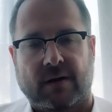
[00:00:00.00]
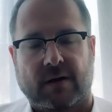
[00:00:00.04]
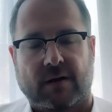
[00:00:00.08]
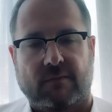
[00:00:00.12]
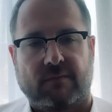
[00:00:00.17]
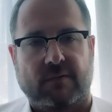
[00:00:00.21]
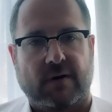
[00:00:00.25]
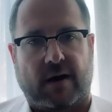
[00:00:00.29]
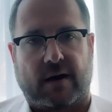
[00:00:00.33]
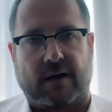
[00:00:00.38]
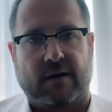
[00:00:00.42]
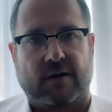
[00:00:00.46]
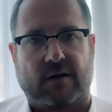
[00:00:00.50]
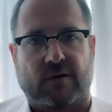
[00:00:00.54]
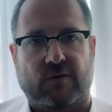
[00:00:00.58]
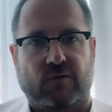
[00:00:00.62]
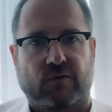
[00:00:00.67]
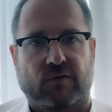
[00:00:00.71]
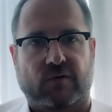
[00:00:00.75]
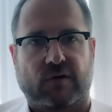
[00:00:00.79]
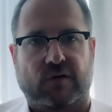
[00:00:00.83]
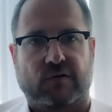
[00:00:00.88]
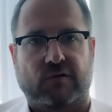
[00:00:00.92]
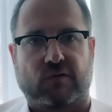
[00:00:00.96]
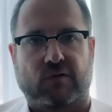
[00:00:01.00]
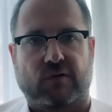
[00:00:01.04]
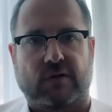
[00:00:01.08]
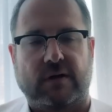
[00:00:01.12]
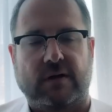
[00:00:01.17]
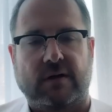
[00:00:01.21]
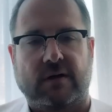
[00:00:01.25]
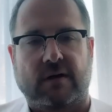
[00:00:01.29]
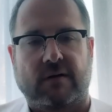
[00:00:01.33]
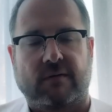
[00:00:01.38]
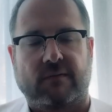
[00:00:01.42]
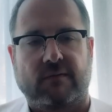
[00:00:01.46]
Wir erinnern uns an so
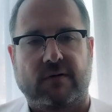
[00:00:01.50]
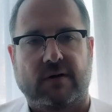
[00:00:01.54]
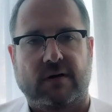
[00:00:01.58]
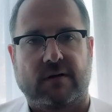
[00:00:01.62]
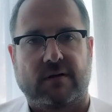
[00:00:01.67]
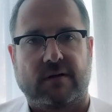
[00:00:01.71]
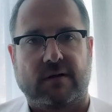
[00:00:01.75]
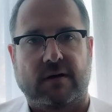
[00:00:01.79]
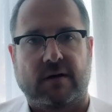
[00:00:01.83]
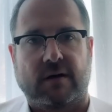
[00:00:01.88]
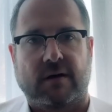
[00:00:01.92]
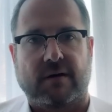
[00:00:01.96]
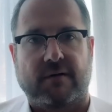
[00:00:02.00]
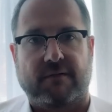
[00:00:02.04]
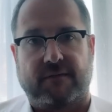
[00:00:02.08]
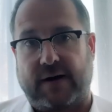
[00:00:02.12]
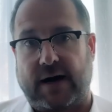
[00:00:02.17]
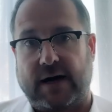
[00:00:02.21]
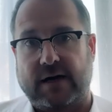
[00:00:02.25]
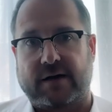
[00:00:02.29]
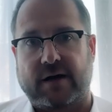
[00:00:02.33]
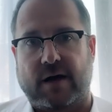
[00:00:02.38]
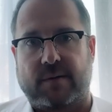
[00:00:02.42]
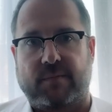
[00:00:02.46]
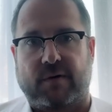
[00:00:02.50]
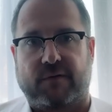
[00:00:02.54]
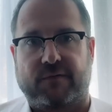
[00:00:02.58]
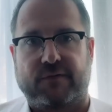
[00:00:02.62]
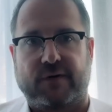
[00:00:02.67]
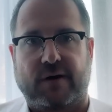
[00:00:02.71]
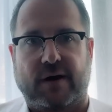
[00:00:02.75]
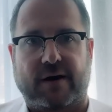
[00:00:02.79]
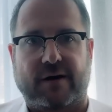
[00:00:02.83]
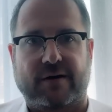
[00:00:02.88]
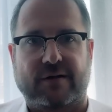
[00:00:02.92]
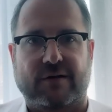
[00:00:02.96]
Dinge wie die
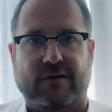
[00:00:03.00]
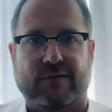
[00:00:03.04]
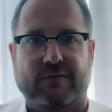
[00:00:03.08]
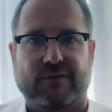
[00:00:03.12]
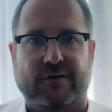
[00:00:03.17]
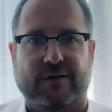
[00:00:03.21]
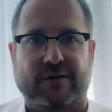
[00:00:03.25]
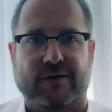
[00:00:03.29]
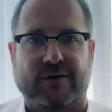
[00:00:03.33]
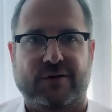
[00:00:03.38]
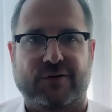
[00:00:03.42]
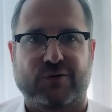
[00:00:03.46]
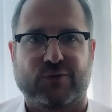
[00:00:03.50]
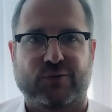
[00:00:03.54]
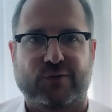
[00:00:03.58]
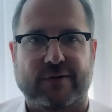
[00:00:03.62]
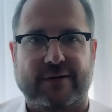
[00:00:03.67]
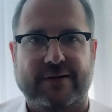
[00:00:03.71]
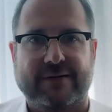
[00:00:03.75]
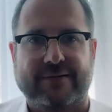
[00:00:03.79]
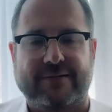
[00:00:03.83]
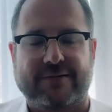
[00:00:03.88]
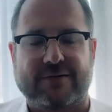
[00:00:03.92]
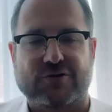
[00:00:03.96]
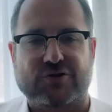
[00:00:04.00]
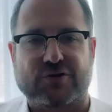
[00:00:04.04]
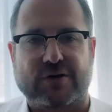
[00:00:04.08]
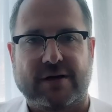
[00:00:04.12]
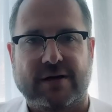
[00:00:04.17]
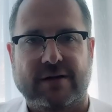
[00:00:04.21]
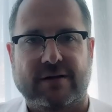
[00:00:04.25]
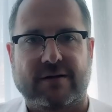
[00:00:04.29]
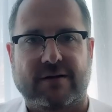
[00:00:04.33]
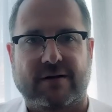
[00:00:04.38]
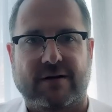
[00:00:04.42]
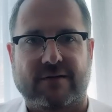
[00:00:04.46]
Waldheim-Affäre, da war die sozialistische
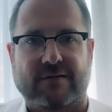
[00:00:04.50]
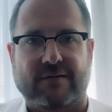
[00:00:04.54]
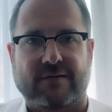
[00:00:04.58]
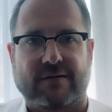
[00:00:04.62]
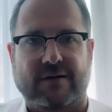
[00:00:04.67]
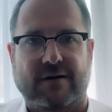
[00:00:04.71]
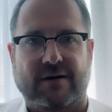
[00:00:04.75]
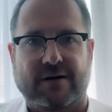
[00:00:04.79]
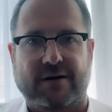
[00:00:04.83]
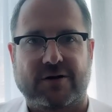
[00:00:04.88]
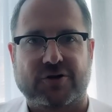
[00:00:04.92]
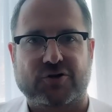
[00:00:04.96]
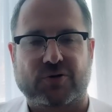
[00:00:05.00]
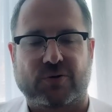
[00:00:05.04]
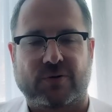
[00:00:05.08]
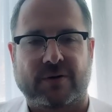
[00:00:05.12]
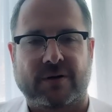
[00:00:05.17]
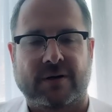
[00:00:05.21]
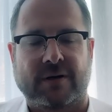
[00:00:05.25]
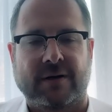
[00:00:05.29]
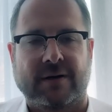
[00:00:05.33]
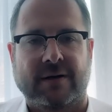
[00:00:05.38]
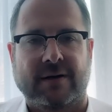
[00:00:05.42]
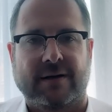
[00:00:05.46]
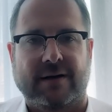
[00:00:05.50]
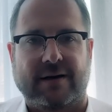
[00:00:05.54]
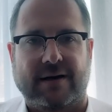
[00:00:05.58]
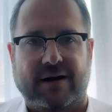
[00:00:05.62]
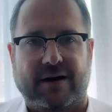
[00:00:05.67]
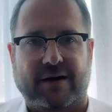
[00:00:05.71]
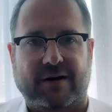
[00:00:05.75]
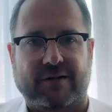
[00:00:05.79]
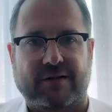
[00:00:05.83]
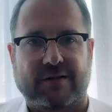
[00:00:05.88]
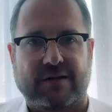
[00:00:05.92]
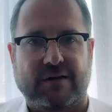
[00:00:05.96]
Internationale schon
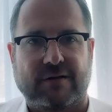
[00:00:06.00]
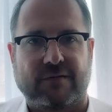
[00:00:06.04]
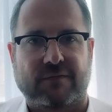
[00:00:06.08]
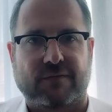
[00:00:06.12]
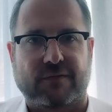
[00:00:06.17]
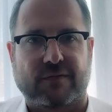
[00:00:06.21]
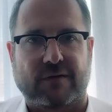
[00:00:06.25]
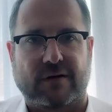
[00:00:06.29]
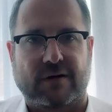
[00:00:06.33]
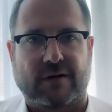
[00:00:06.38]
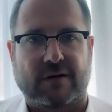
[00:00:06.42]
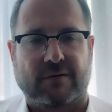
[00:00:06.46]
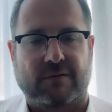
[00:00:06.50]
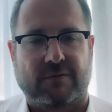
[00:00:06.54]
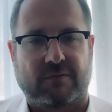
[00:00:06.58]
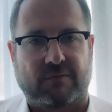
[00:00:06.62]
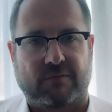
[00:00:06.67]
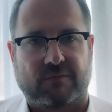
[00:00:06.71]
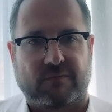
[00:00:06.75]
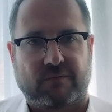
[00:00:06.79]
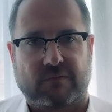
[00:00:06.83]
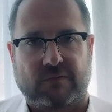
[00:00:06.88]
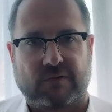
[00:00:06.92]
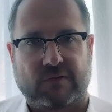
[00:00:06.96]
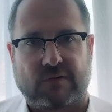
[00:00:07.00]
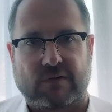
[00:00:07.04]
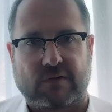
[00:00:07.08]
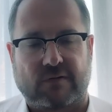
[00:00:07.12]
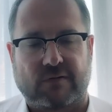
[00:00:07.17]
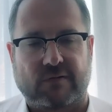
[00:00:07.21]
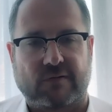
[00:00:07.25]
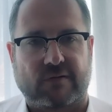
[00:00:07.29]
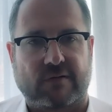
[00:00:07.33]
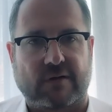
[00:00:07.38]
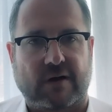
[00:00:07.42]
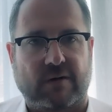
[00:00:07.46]
aktiv äh, und ist,
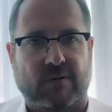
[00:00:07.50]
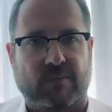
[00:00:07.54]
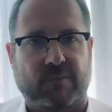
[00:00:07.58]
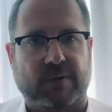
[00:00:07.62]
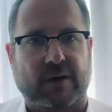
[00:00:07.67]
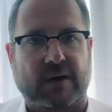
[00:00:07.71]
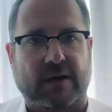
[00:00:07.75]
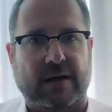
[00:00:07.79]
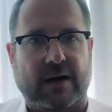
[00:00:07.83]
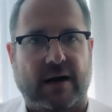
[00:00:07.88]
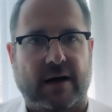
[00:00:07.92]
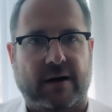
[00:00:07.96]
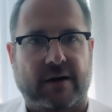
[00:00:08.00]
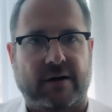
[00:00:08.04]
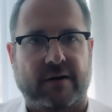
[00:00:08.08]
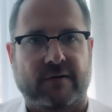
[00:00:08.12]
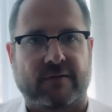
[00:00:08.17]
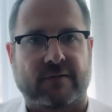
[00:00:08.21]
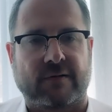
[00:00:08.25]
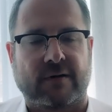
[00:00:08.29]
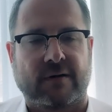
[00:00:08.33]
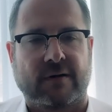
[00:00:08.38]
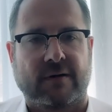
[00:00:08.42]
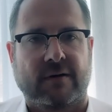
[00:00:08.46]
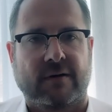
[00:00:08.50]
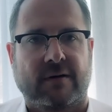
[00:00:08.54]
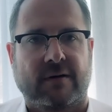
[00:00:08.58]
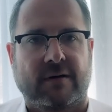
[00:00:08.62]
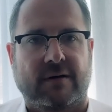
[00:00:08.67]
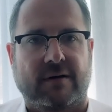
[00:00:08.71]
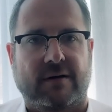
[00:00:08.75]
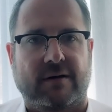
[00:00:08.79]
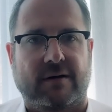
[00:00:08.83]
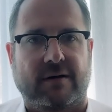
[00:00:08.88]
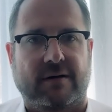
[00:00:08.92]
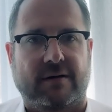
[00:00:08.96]
als es darum gegangen ist,
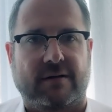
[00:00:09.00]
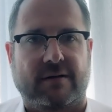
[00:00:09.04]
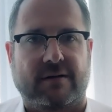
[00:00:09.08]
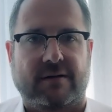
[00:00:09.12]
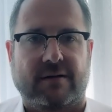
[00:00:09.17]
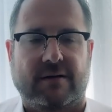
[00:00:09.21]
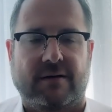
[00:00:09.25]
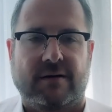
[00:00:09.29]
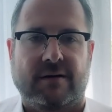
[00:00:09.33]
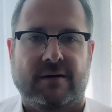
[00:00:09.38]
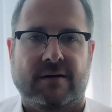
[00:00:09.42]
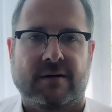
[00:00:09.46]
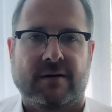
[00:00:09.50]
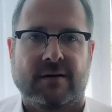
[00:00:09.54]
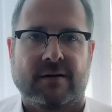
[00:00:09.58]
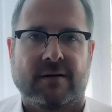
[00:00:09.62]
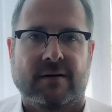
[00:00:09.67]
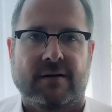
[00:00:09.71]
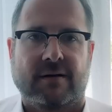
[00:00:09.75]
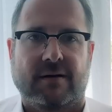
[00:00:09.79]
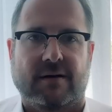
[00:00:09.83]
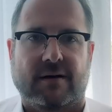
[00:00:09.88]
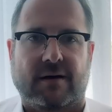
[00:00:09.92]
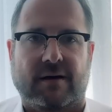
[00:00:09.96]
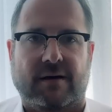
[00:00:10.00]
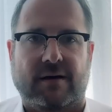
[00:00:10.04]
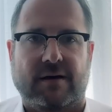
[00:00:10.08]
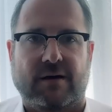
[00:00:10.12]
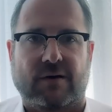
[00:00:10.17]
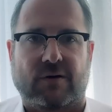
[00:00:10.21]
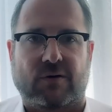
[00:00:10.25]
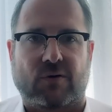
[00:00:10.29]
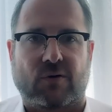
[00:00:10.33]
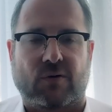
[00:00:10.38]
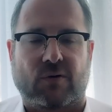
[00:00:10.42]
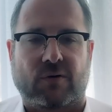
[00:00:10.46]
äh, die
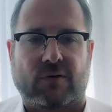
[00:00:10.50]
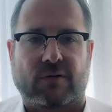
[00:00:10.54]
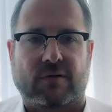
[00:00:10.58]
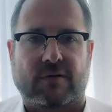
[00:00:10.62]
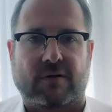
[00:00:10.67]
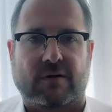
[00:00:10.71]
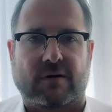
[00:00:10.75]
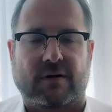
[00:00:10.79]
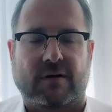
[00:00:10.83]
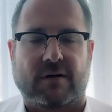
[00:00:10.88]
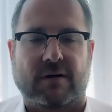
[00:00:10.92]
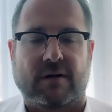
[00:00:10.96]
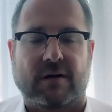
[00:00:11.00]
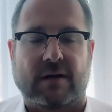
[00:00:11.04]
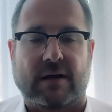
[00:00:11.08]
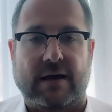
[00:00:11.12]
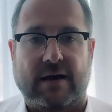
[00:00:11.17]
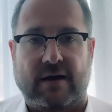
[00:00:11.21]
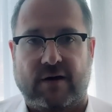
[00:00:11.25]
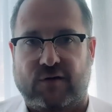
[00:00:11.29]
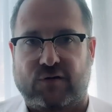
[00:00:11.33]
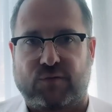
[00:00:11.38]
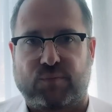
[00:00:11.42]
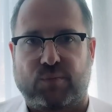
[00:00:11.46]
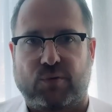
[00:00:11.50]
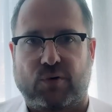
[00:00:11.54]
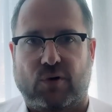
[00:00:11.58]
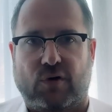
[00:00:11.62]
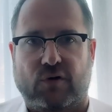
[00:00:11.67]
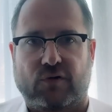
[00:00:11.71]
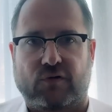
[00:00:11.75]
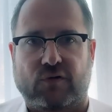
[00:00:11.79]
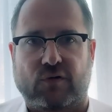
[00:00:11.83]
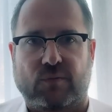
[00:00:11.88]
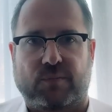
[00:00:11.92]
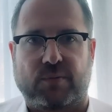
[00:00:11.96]
Regierung der e SPÖ
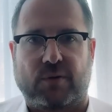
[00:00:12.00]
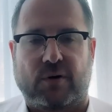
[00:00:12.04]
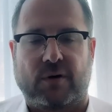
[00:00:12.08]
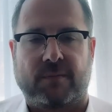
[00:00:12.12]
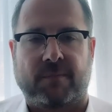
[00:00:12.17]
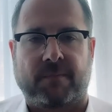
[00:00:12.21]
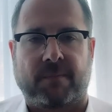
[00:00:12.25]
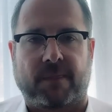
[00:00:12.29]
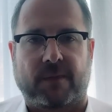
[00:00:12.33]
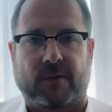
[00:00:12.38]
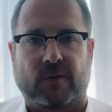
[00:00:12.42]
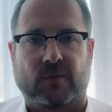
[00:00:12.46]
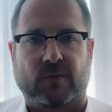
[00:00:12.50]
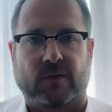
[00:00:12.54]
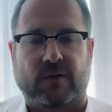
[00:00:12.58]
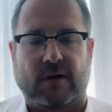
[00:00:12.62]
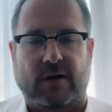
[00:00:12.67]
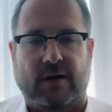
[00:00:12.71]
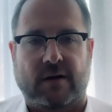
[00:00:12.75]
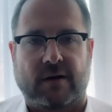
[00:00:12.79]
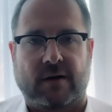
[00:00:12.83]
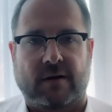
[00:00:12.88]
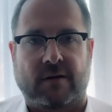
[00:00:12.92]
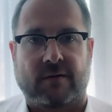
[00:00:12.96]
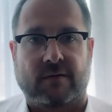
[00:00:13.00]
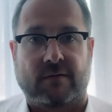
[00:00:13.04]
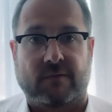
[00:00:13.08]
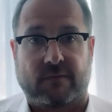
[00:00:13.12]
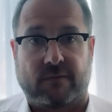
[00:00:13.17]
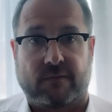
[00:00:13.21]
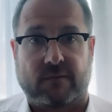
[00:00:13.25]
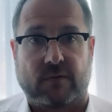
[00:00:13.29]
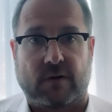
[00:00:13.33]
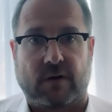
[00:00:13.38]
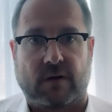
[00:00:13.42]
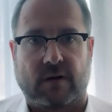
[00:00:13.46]
auszubauen und einen
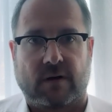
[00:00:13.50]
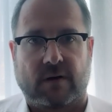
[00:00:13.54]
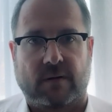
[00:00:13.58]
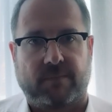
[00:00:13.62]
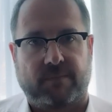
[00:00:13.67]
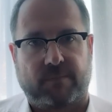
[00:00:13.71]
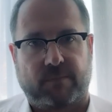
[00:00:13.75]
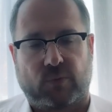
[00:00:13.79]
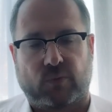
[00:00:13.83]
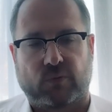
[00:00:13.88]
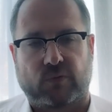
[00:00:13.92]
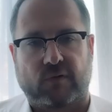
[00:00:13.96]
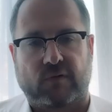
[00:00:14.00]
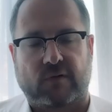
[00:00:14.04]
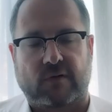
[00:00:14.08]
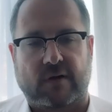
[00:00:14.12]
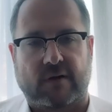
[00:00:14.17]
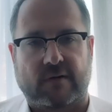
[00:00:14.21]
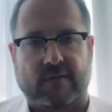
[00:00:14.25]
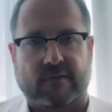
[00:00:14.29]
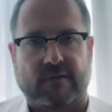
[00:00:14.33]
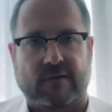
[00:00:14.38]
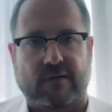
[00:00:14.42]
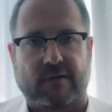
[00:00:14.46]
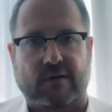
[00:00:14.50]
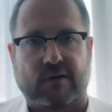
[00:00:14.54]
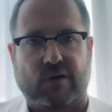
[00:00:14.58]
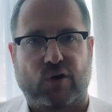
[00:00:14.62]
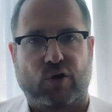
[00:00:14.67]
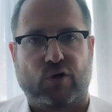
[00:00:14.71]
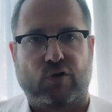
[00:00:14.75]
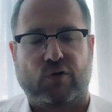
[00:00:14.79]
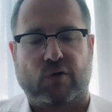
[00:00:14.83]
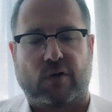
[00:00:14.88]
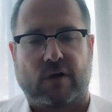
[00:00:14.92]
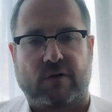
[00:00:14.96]
äh, Bundeskanzler der,
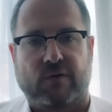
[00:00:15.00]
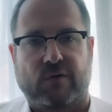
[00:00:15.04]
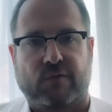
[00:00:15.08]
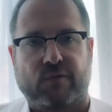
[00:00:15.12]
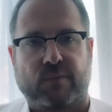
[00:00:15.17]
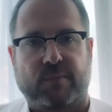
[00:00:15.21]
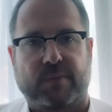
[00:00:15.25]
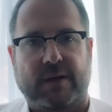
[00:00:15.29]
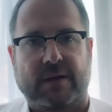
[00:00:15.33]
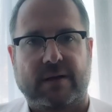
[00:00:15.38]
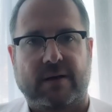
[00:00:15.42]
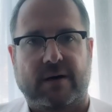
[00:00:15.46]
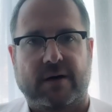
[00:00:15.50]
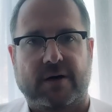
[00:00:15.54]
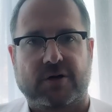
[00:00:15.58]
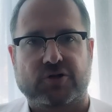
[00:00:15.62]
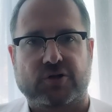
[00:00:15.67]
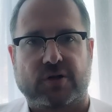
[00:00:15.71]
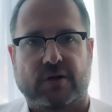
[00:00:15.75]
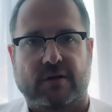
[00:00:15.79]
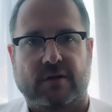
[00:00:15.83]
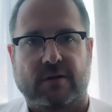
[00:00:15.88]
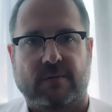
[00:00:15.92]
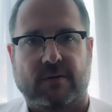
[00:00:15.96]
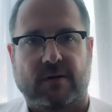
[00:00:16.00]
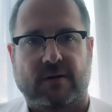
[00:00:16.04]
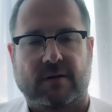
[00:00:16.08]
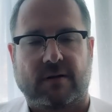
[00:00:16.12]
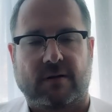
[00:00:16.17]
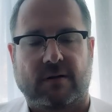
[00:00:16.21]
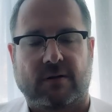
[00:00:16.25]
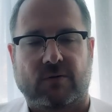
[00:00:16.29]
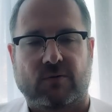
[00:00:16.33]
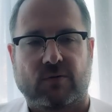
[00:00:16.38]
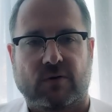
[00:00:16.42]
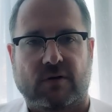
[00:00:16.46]
der ÖVP nahesteht, nämlich
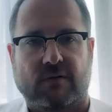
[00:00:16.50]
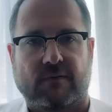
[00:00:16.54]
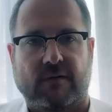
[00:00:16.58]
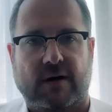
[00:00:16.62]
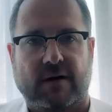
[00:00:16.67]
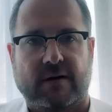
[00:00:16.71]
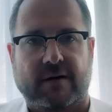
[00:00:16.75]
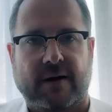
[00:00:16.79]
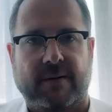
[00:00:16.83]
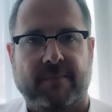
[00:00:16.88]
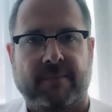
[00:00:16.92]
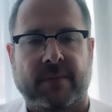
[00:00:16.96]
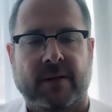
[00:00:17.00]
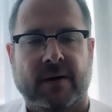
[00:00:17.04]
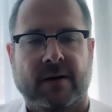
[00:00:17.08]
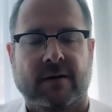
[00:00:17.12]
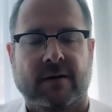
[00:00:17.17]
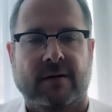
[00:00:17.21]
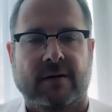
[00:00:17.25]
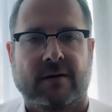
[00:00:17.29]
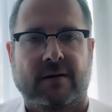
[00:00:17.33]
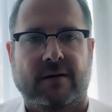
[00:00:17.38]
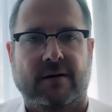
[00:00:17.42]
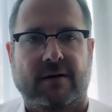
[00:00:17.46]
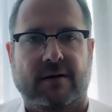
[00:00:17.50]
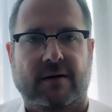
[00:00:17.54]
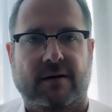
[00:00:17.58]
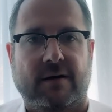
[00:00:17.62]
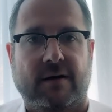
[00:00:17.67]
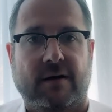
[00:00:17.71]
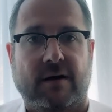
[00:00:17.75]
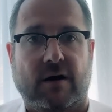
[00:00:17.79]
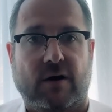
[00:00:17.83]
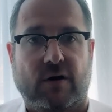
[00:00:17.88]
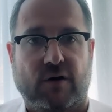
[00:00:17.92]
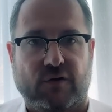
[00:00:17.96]
den Kurt Waldheim, äh,
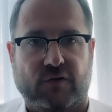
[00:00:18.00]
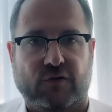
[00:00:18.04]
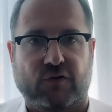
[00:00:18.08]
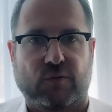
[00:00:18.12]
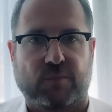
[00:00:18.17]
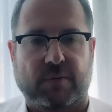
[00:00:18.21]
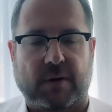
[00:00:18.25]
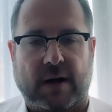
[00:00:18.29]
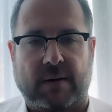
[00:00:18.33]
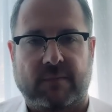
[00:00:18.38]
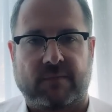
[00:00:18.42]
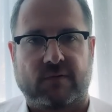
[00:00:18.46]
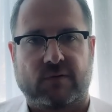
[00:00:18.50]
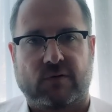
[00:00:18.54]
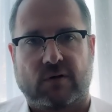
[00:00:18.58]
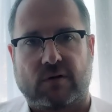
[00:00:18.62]
auszubremsen.